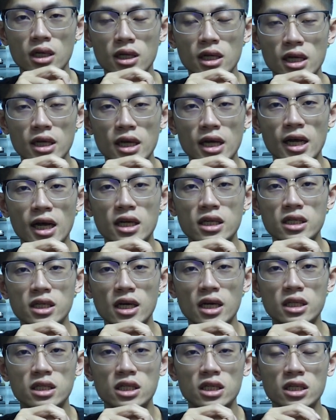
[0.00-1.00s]
那也感
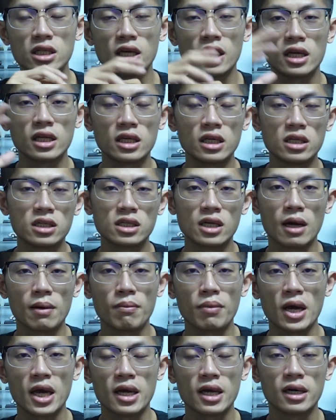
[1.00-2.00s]
谢今天以
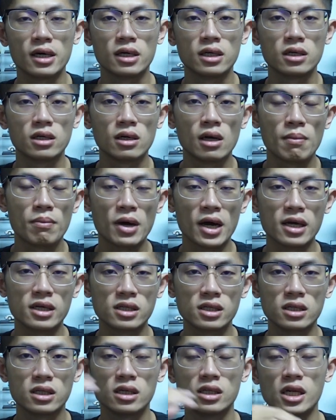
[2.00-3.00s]
上配合拍
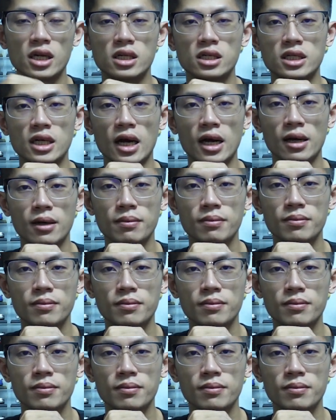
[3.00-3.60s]
摄的店家。